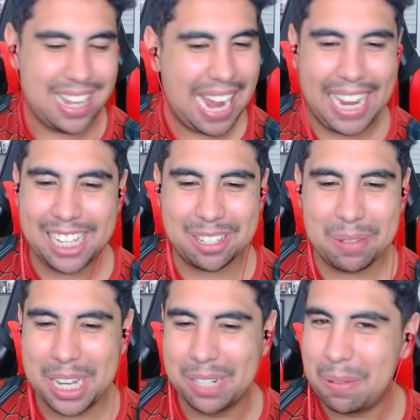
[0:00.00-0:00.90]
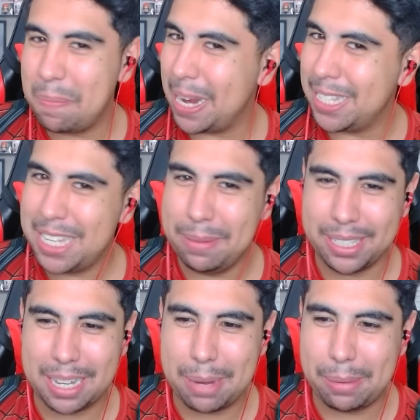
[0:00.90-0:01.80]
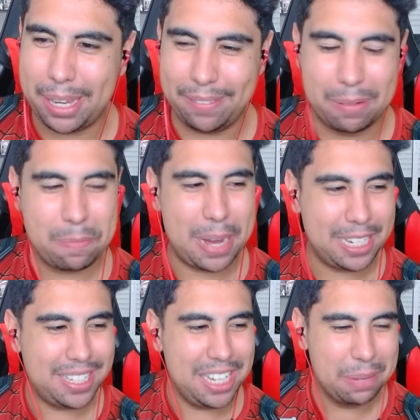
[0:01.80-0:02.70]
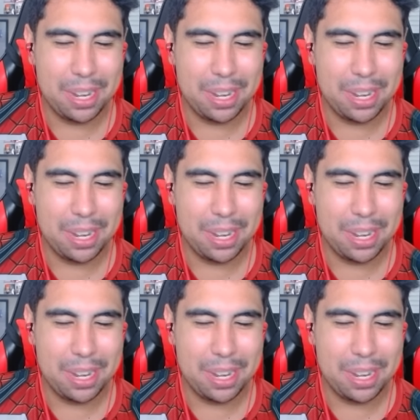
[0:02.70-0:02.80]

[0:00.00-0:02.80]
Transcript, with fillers: E é isso, mano. Vamos pra cima, Cyberman. Vamos pra cima.